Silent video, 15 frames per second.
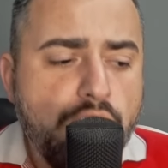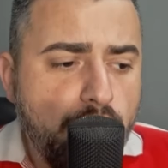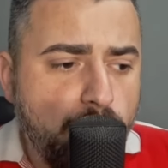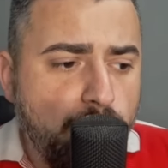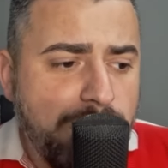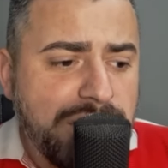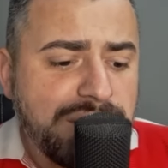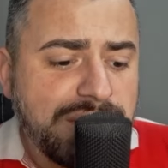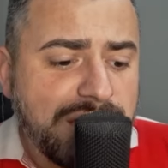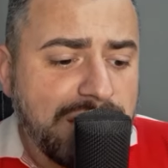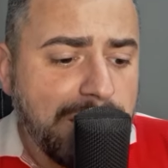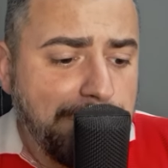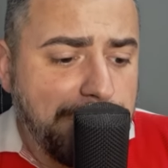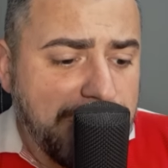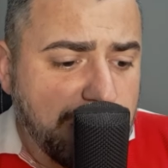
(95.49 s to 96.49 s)
O Inter,
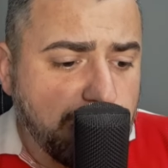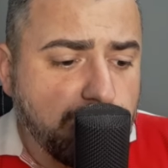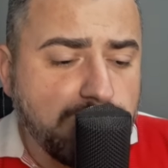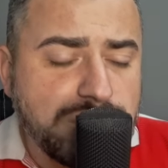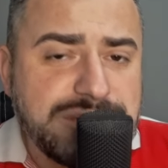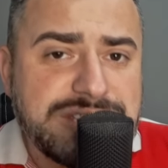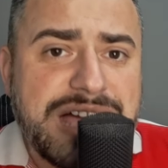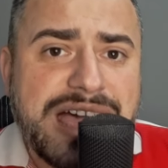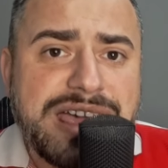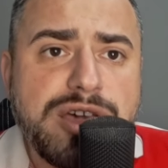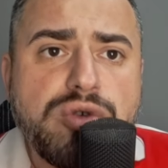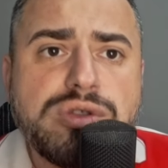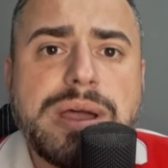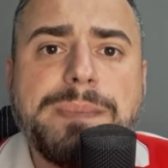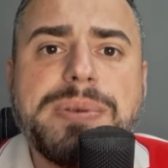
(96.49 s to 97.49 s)
repito,
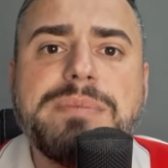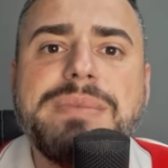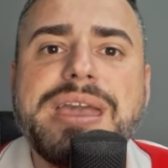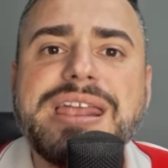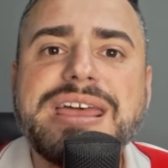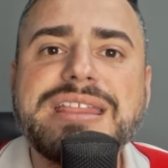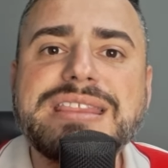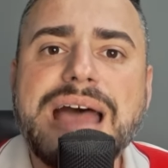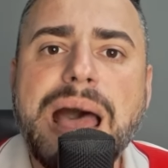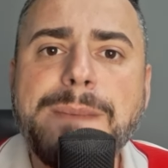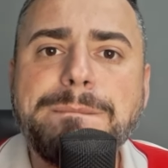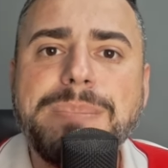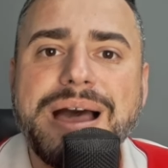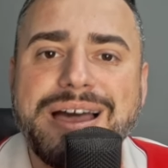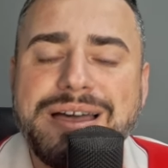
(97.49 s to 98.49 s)
saiu da primeira
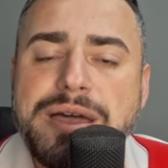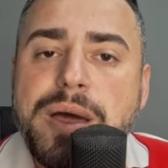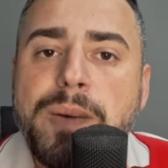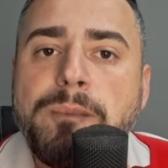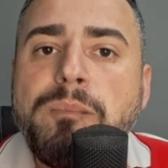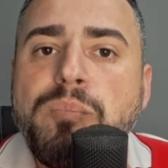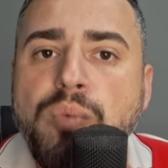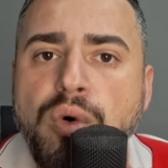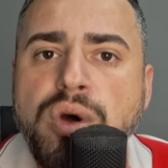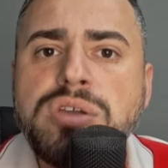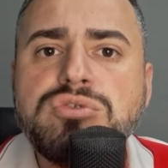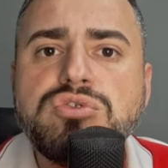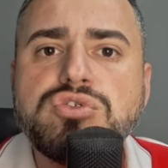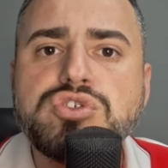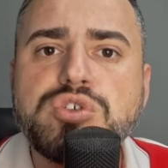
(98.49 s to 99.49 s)
etapa
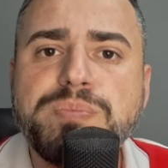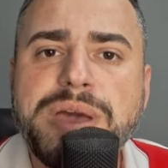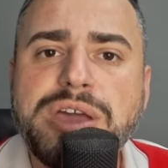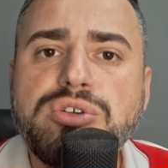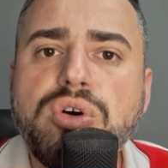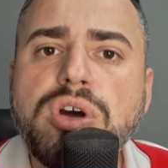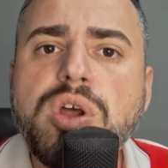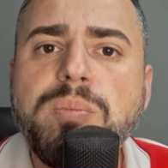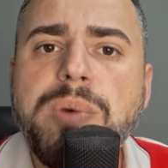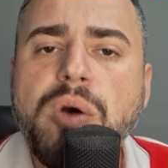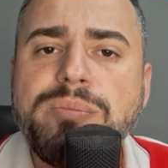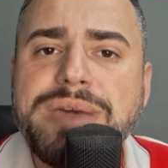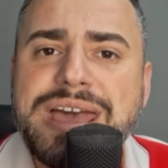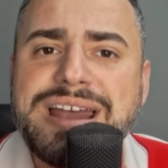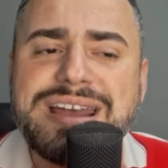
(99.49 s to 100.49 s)
muito superior ao
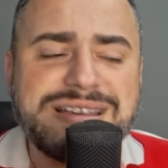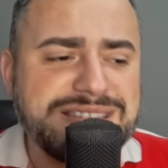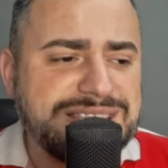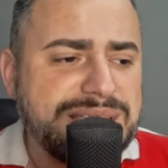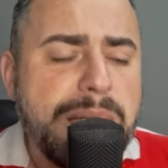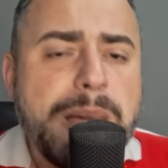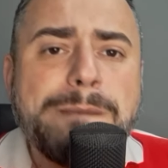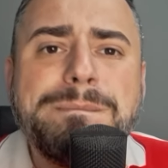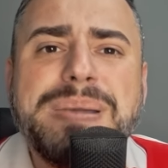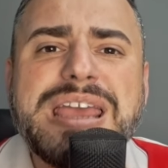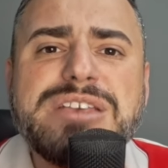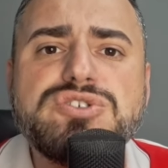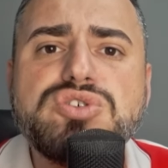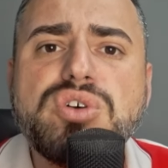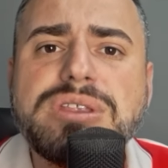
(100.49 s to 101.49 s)
Palmeiras,
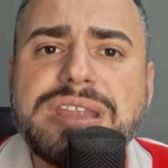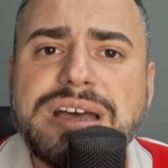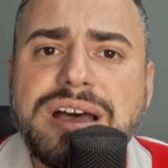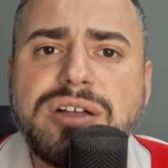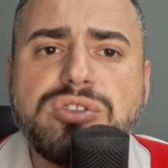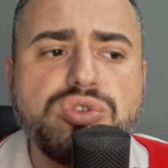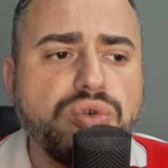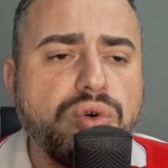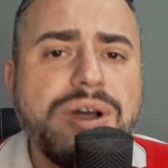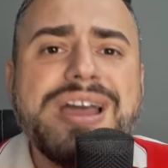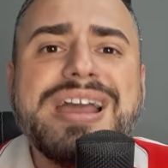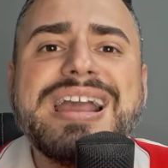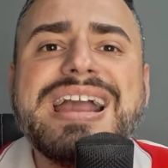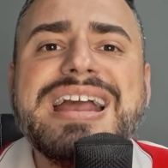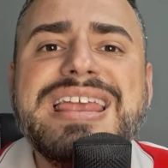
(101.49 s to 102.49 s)
pressionando,
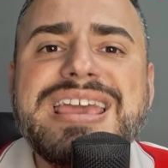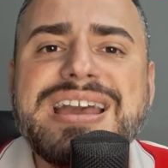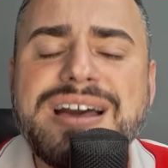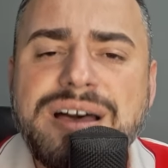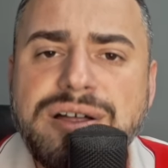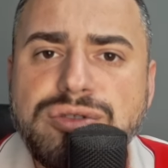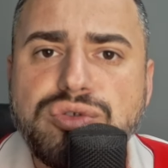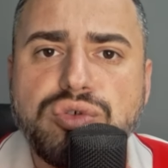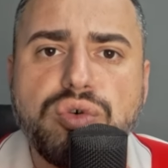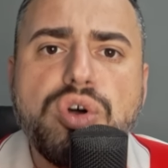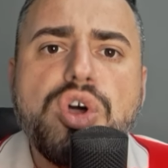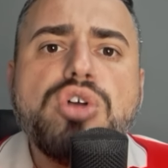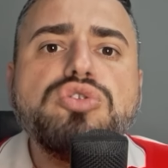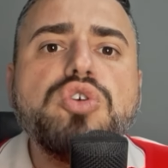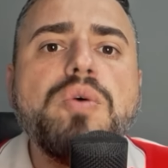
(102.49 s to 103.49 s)
criando,
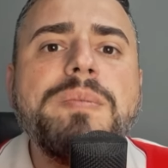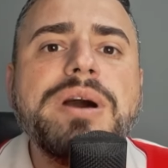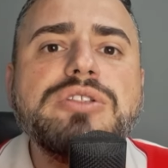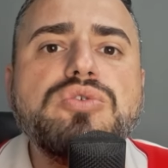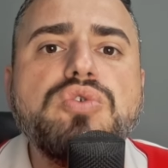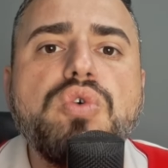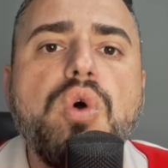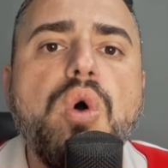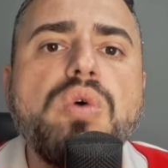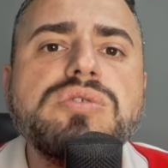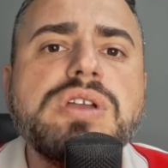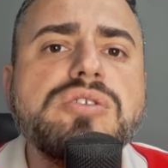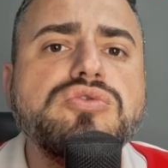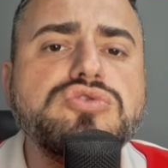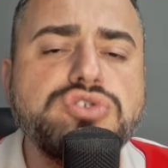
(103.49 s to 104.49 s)
tomando
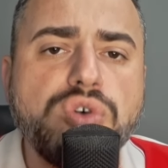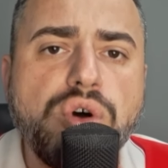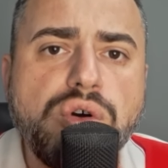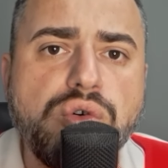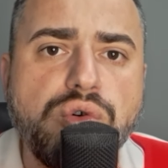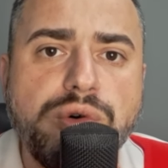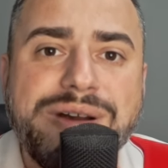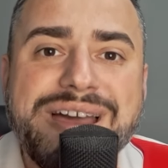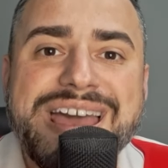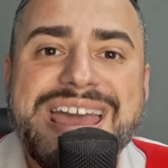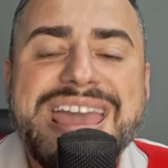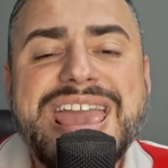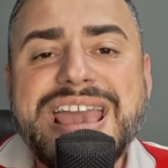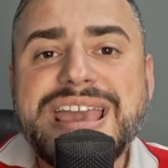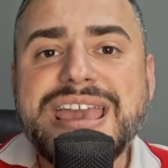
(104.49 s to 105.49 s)
conta do jogo
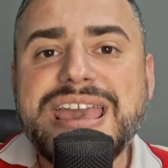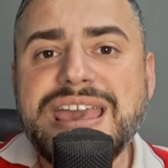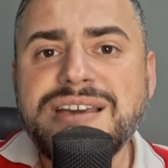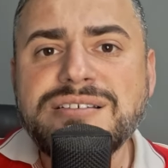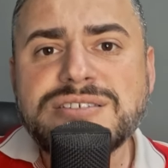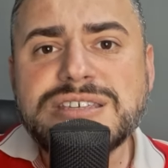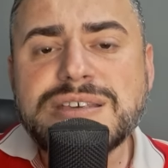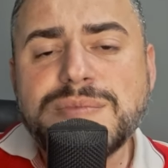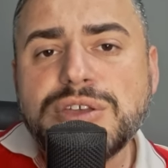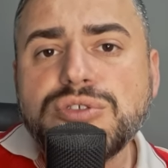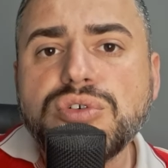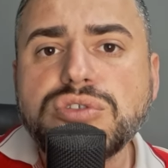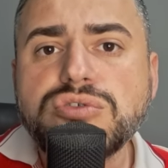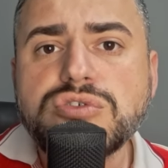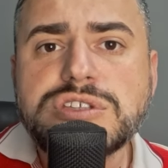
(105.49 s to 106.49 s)
e 15
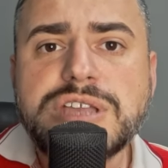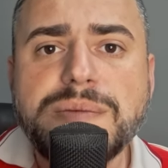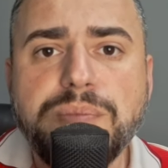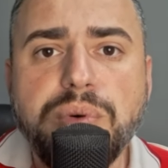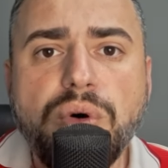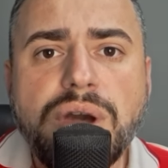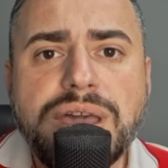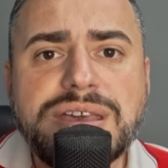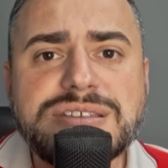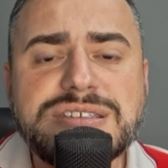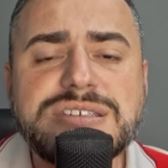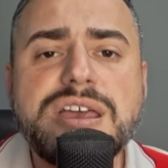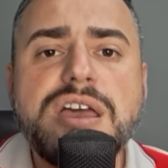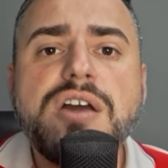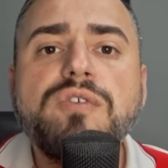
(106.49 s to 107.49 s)
minutos
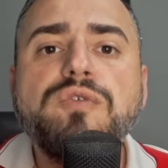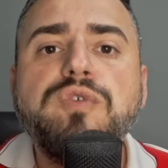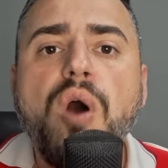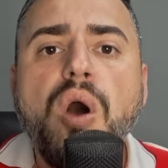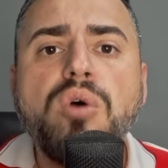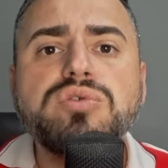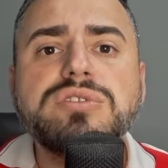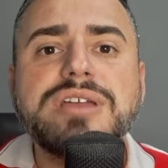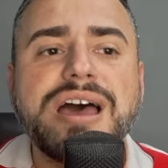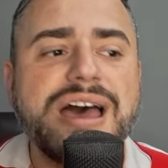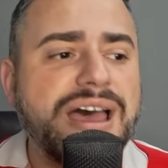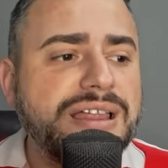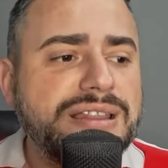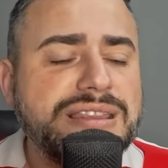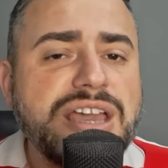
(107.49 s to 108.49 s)
depois
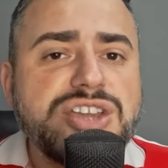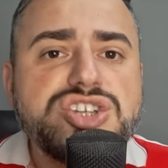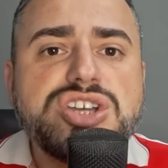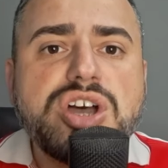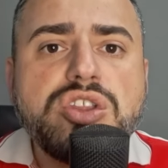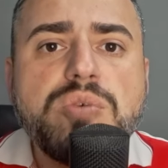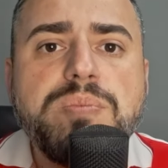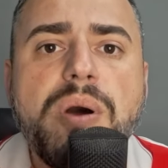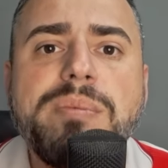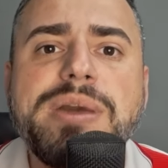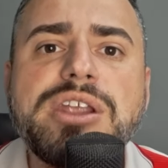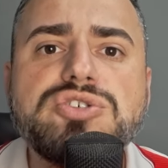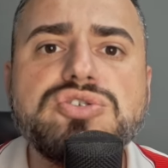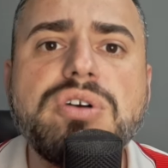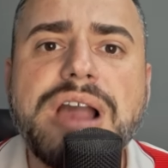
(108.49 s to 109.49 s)
volta, deixando o
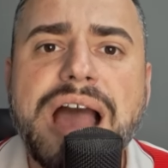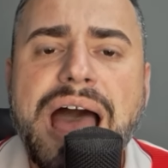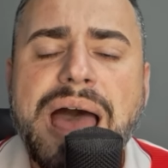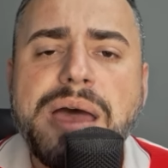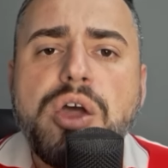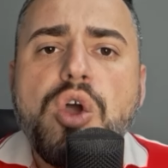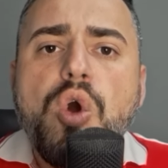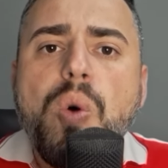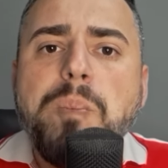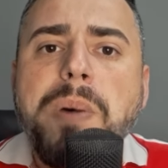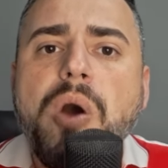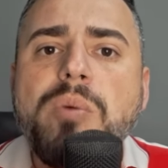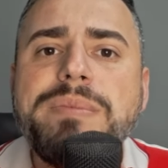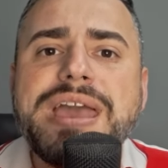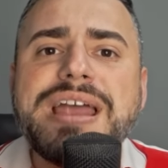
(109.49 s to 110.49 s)
Palmeiras jogar, o
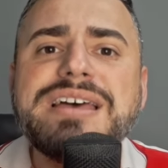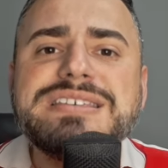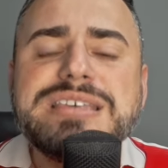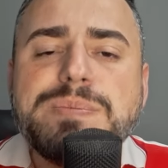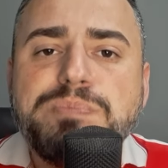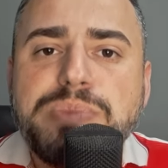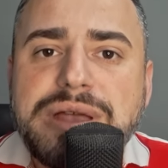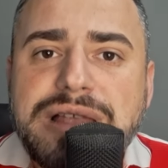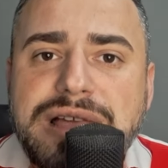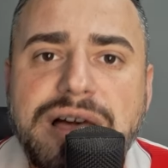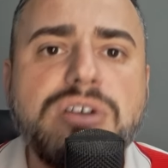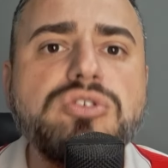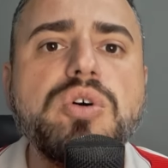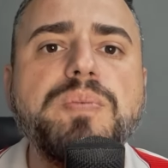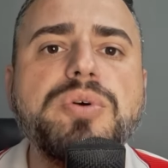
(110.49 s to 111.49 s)
Palmeiras
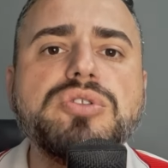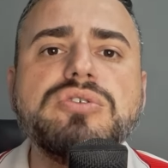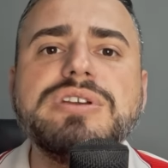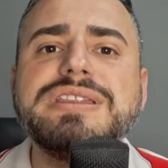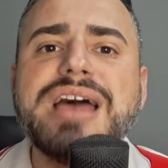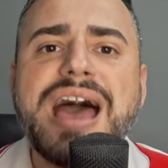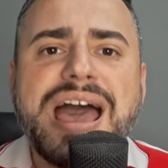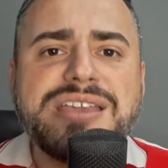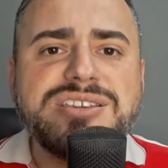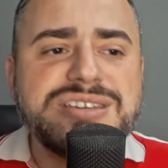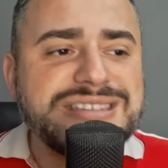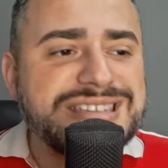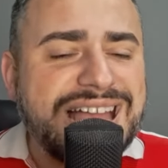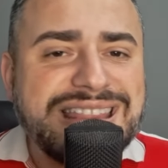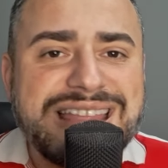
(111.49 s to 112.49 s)
empilhando
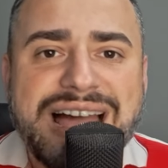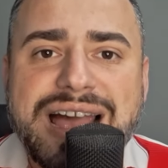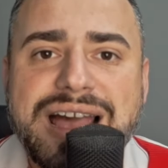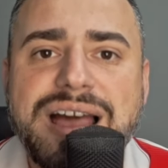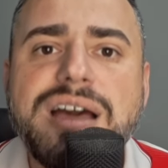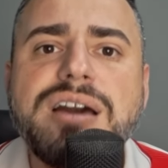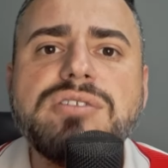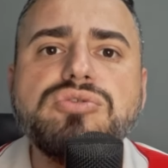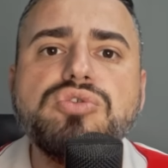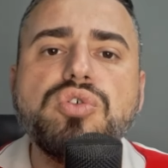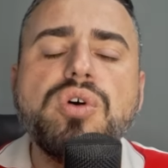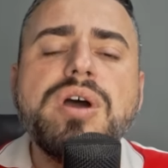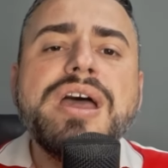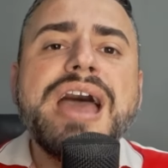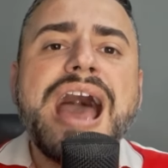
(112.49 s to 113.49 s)
oportunidades,
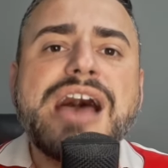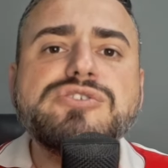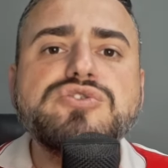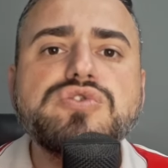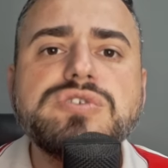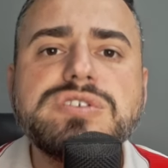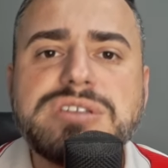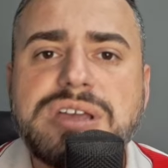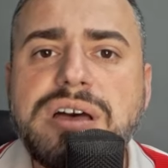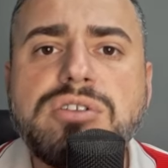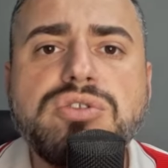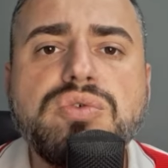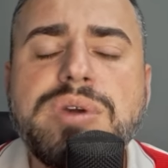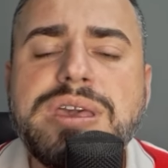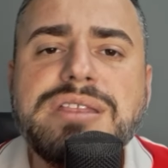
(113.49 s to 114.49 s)
atacando,
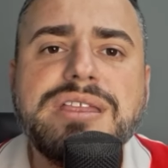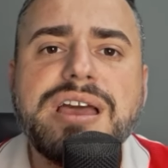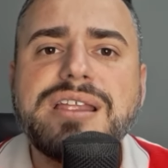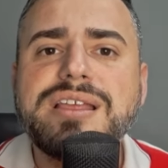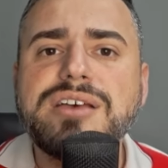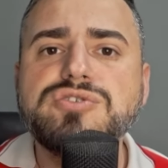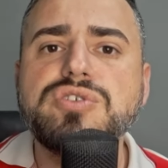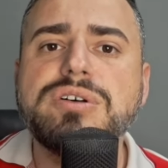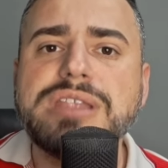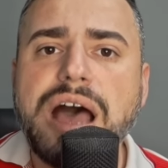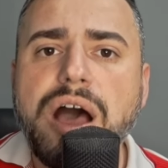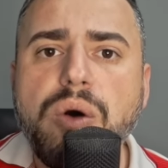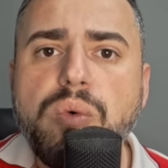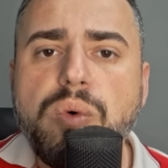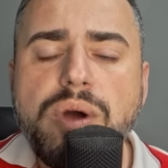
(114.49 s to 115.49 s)
assustando o
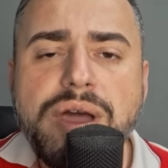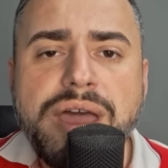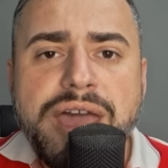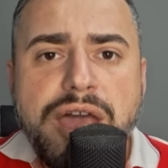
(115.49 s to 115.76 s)
Internacional.